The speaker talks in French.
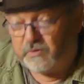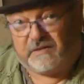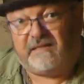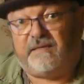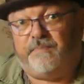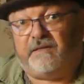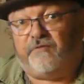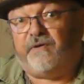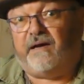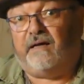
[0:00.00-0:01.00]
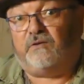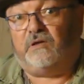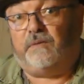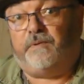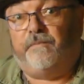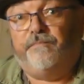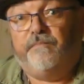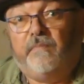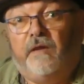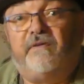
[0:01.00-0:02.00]
et Ça, c'est bête de faire un truc et puis.
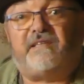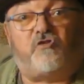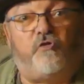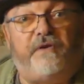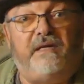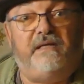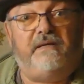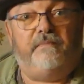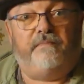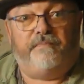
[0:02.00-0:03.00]
Enfin, ça chauffait le lit.